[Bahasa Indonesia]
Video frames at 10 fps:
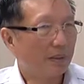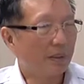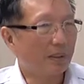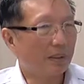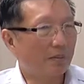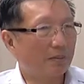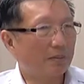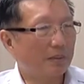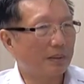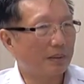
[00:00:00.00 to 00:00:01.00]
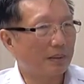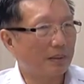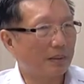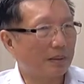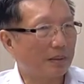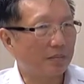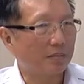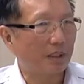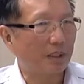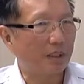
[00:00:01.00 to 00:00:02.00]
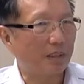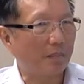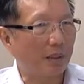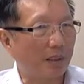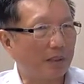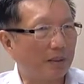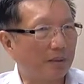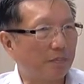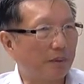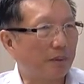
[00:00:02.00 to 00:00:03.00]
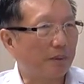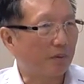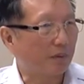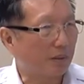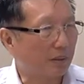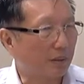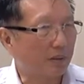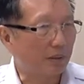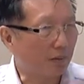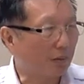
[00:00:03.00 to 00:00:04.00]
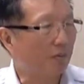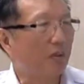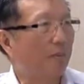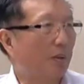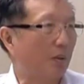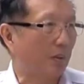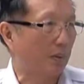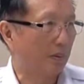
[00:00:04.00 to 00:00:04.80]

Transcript: atau eh, makanan-makanan uh, seperti yogurt gitu-gitu juga menolong.